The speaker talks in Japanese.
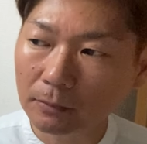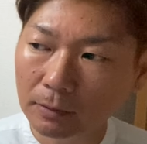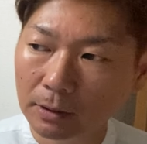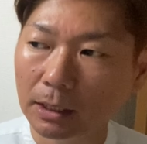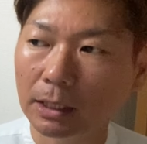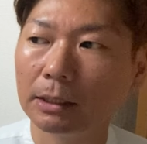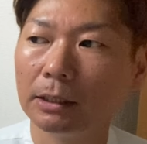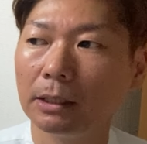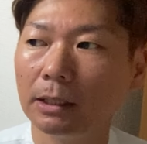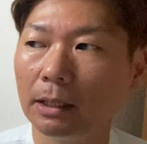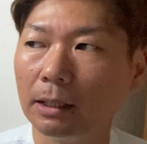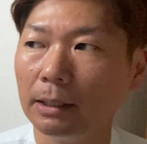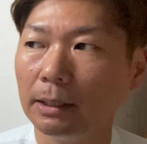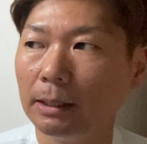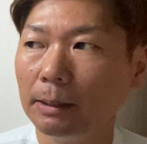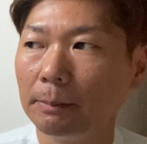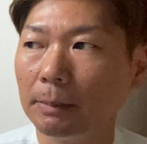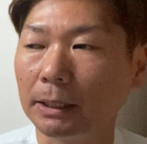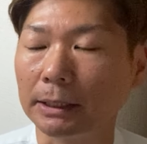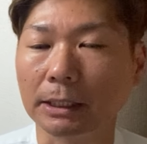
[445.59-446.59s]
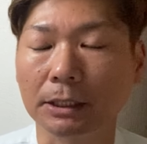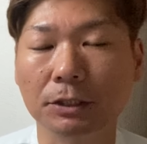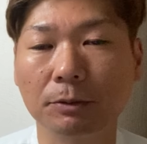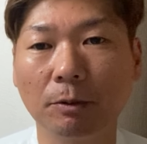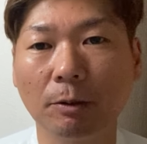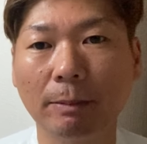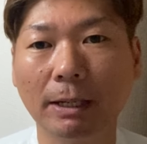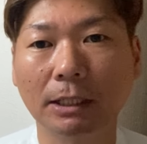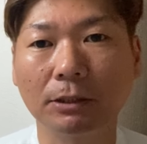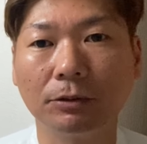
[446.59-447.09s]
なんでね、私
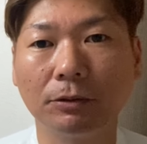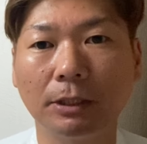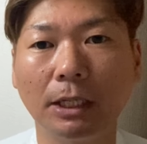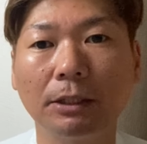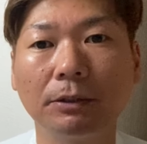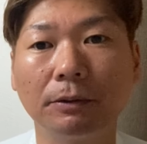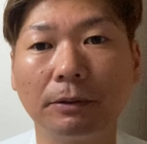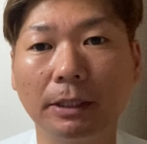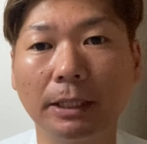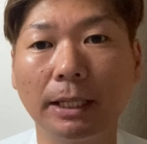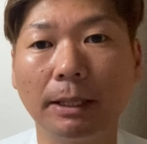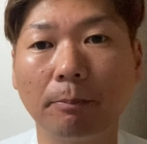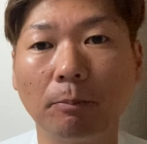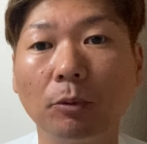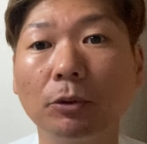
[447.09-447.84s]
もマクドナルドでね、